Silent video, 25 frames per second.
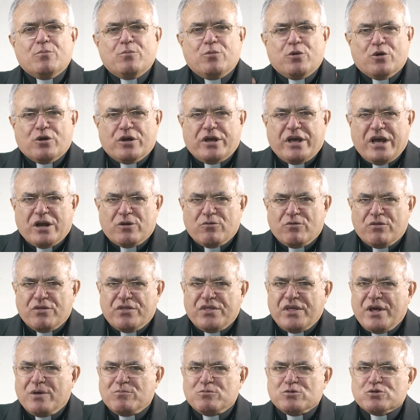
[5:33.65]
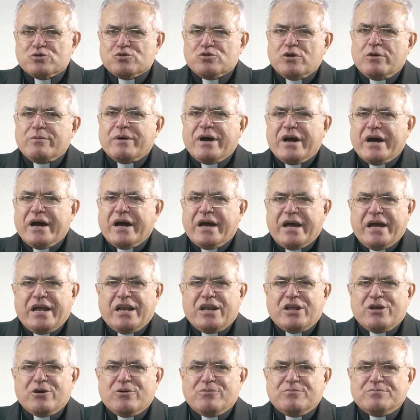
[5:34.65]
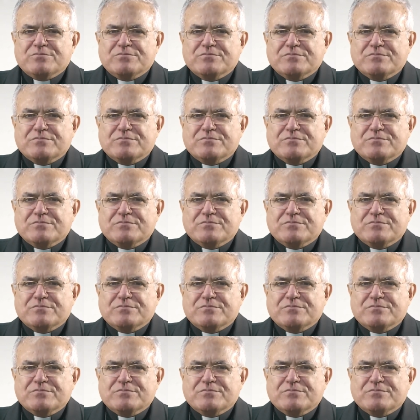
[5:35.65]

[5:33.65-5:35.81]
porque anunciamos su Evangelio,